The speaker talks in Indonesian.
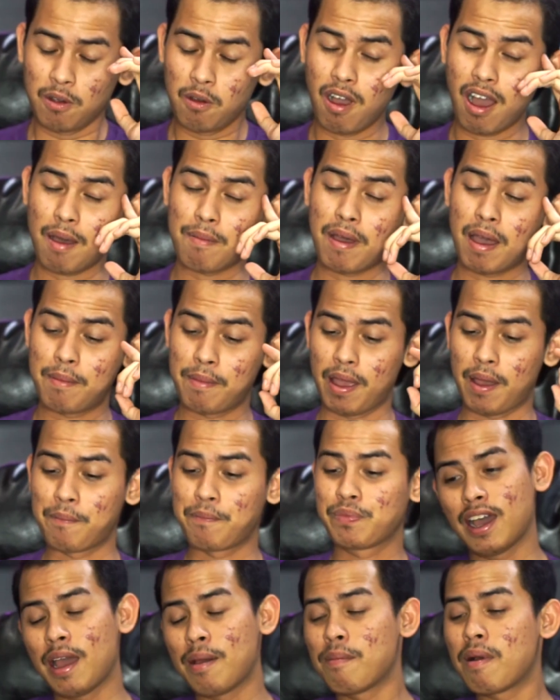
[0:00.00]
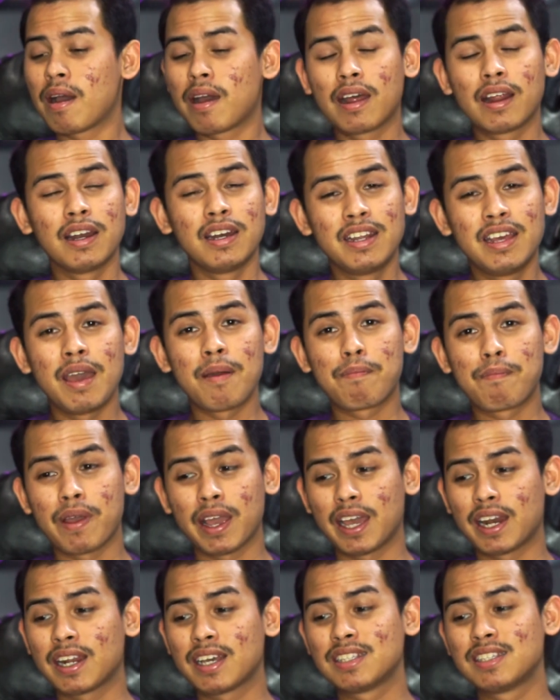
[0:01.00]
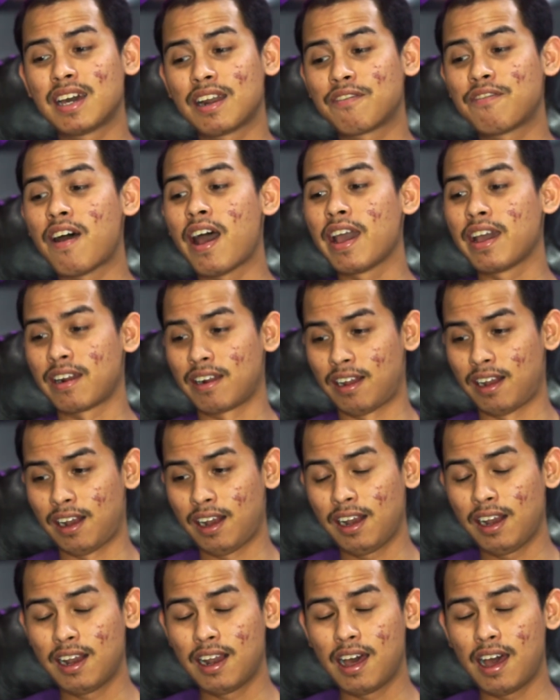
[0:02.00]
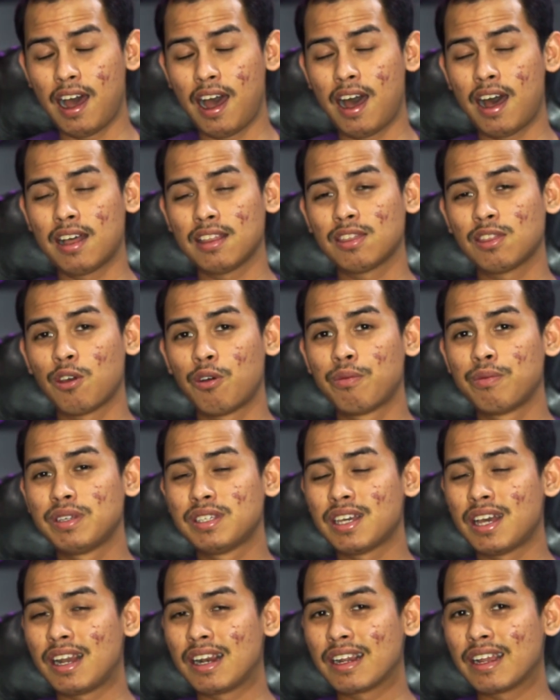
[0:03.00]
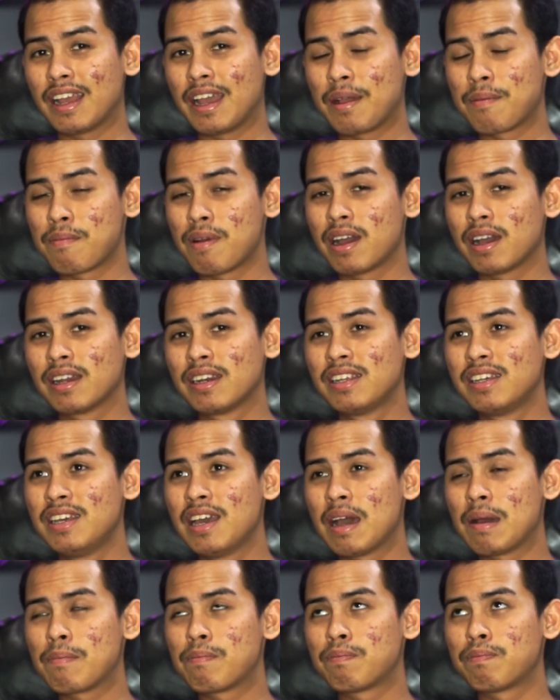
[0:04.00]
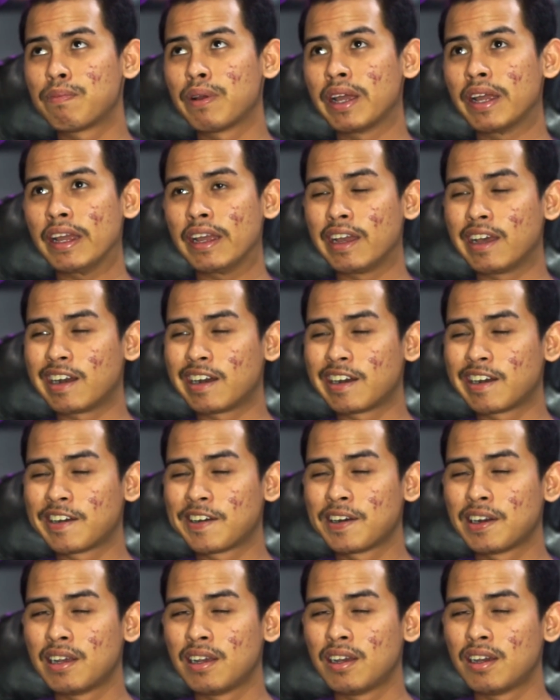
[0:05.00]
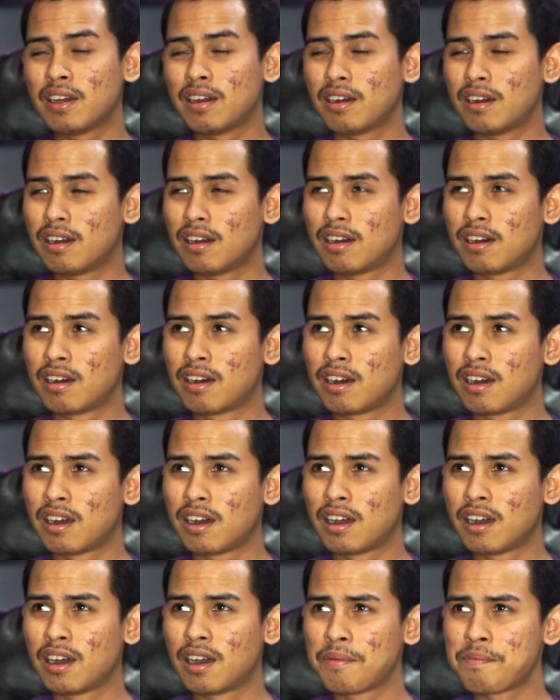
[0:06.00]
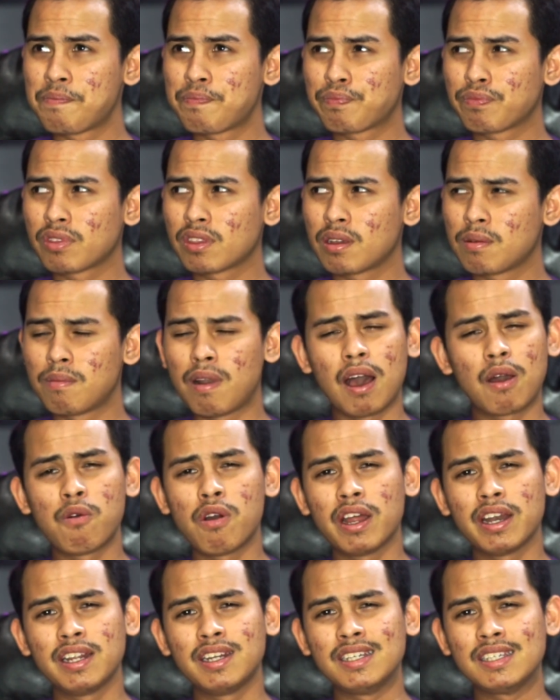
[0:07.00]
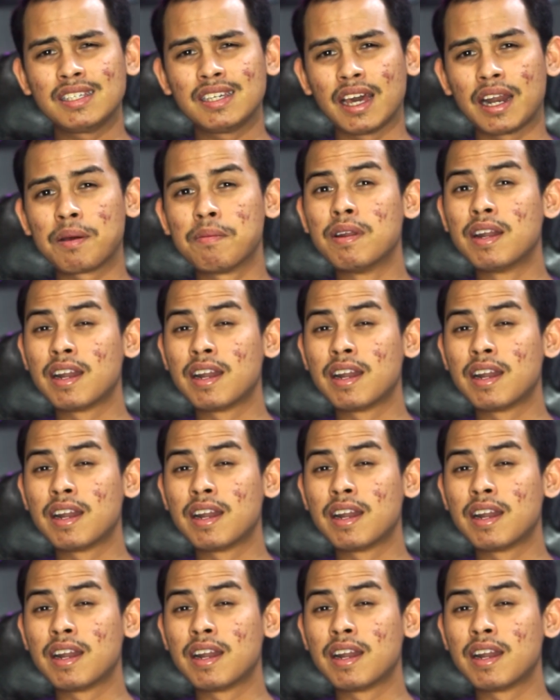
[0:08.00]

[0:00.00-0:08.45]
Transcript: Gue gak paham ya, emang dia pengen kejar viral Atau misalnya emang dia pengen Eh, melakukan ini secara